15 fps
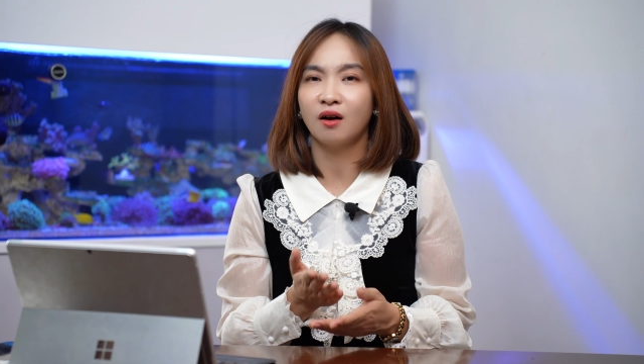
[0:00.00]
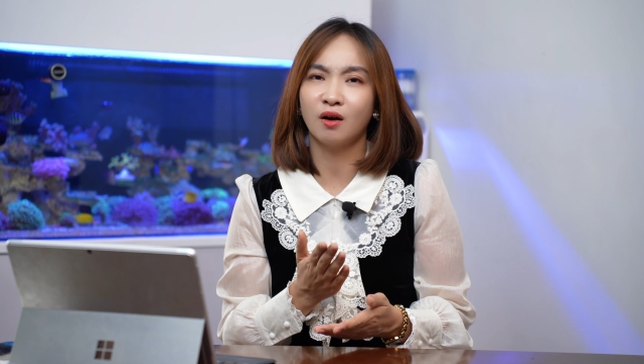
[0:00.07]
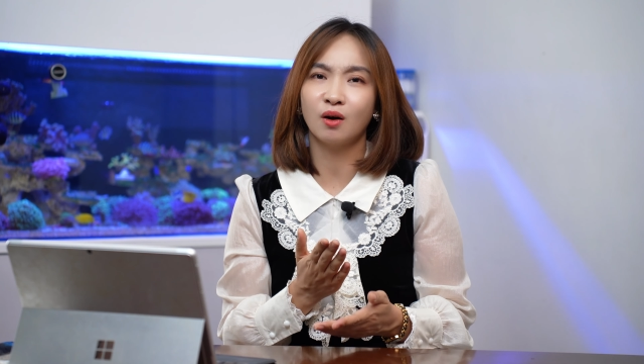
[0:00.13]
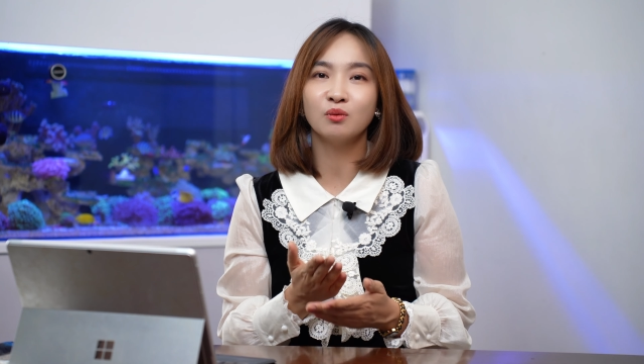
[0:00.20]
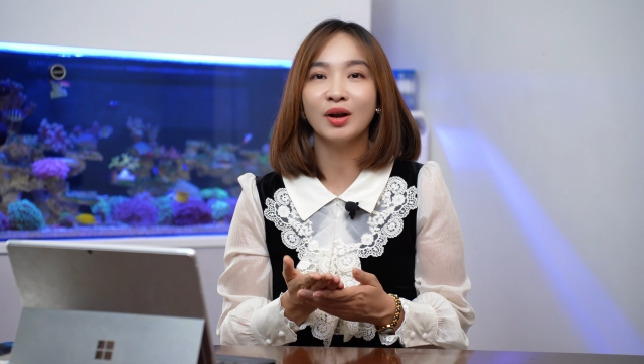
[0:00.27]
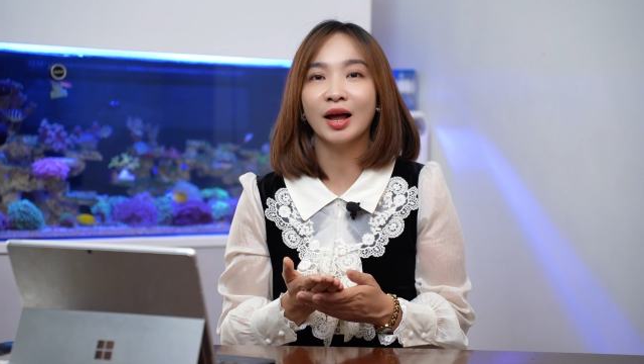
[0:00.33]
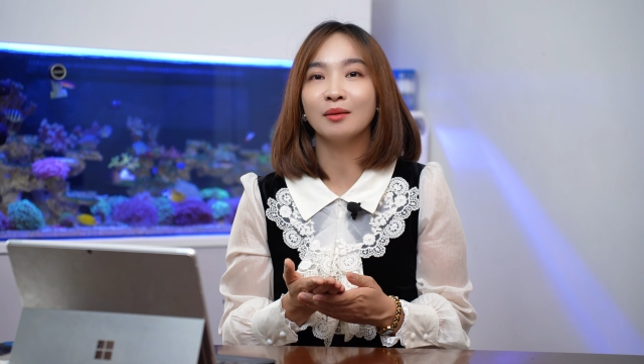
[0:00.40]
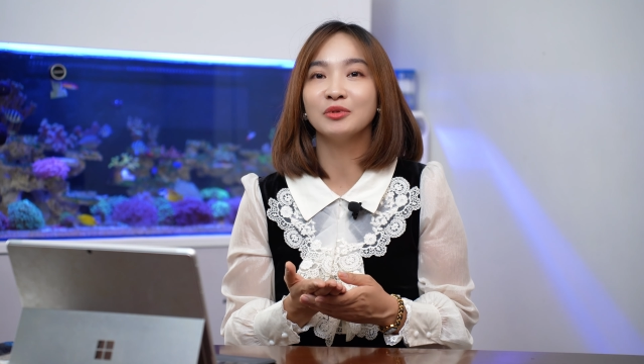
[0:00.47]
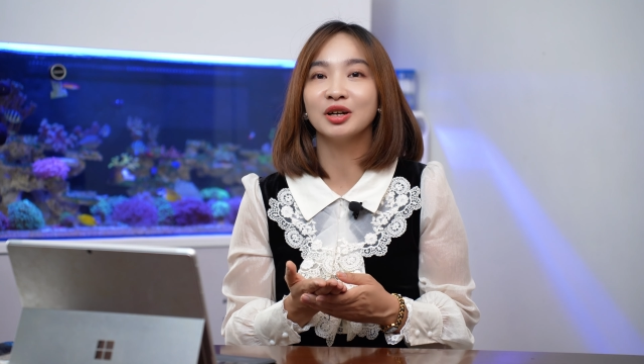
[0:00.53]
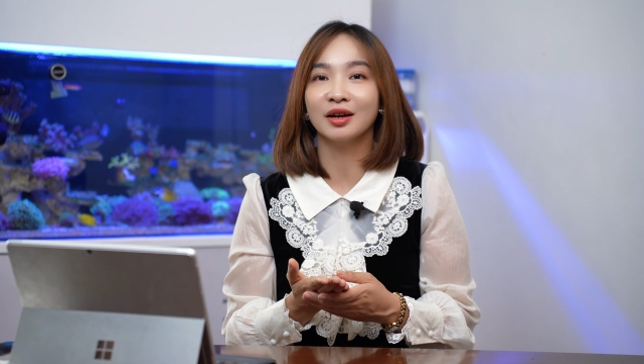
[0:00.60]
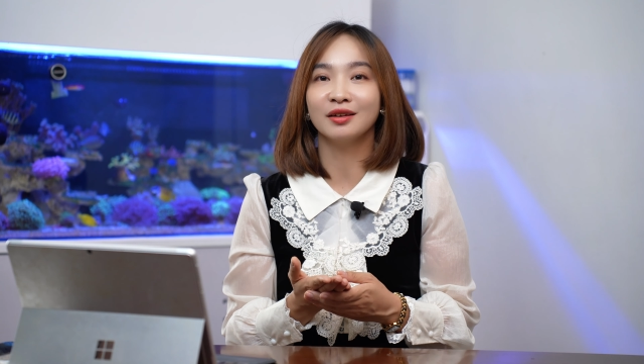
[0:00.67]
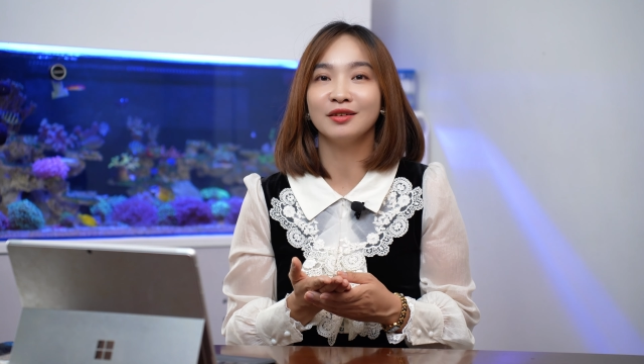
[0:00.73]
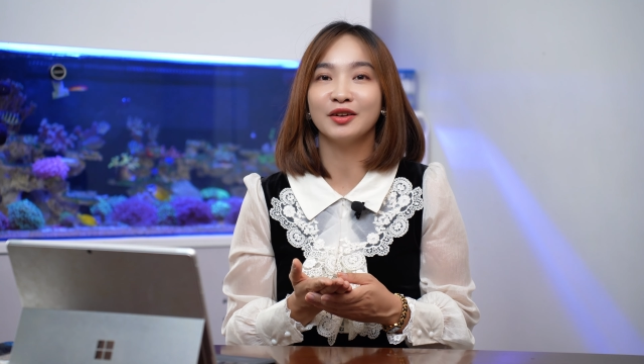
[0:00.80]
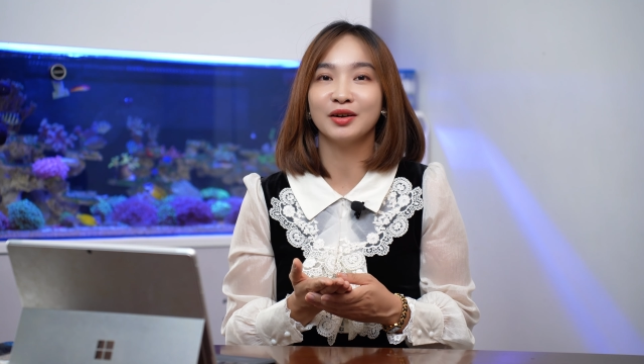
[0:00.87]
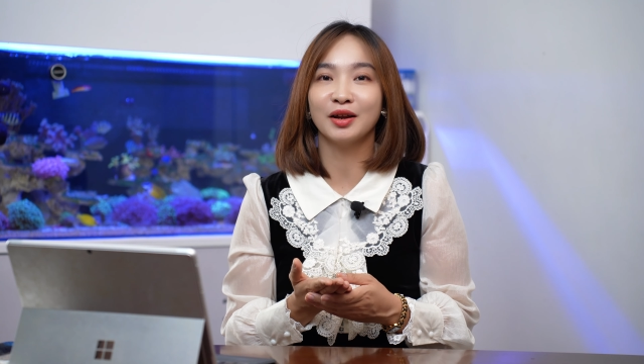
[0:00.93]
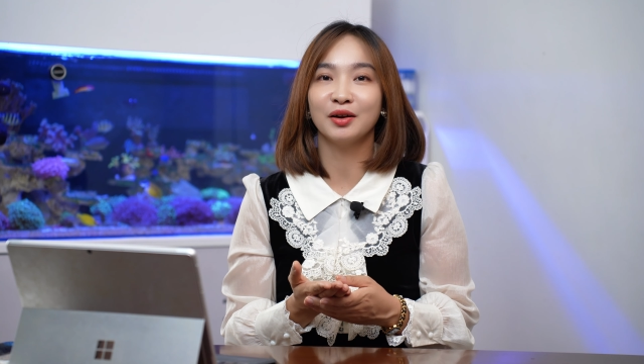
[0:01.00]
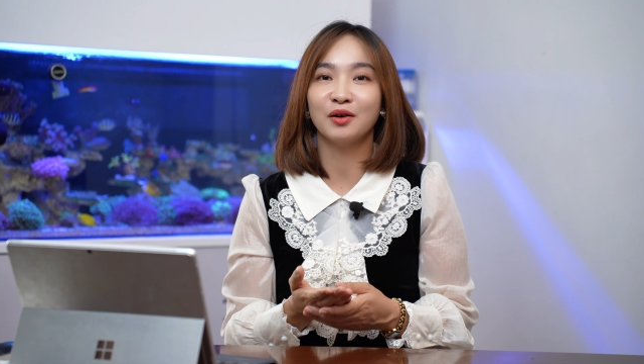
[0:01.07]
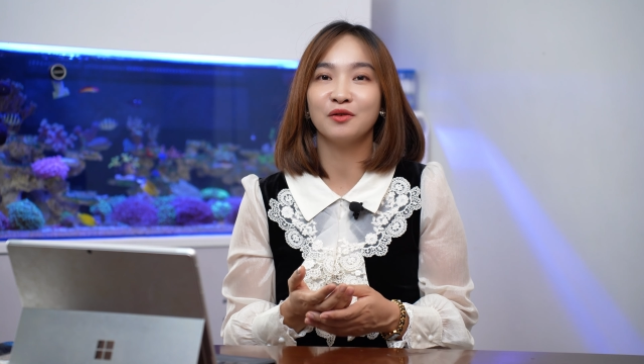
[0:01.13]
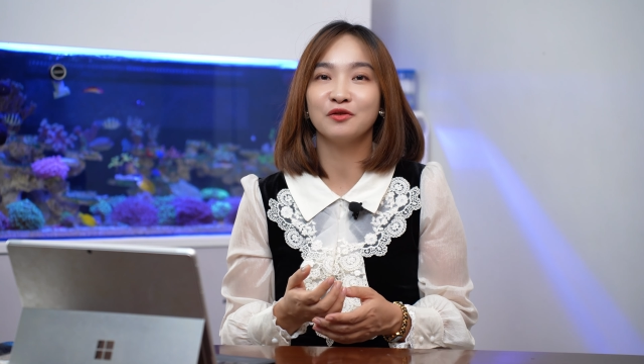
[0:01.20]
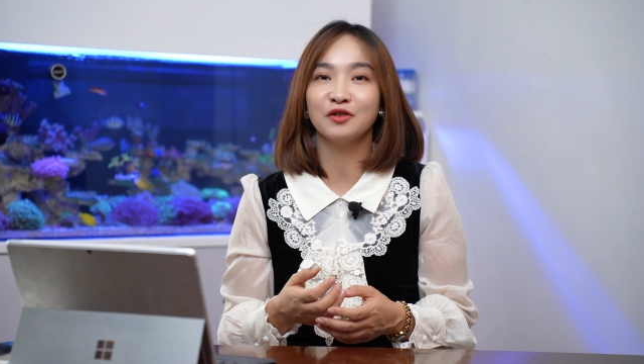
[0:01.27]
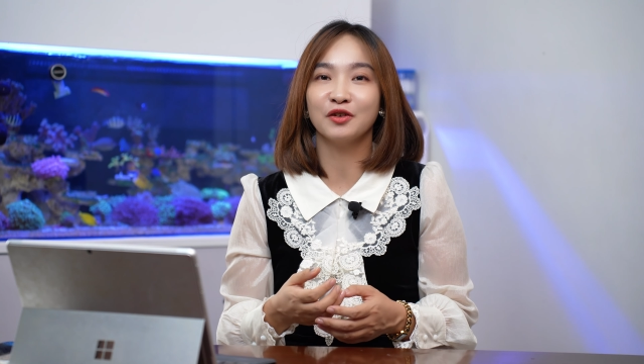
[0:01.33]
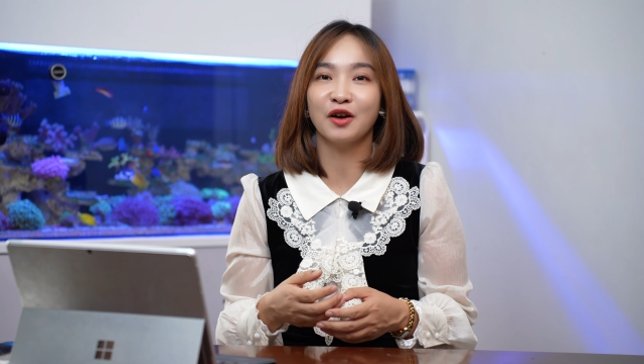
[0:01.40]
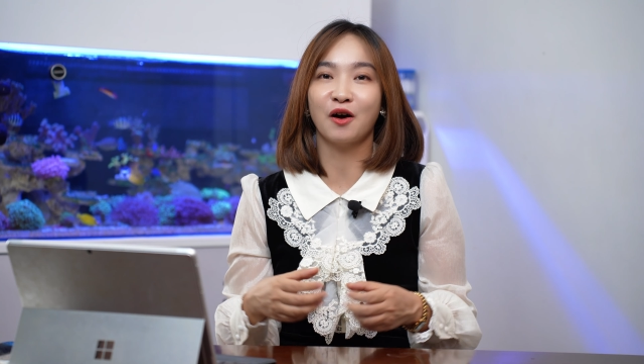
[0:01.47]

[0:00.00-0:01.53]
Họ không làm được cái việc đấy đâu, vì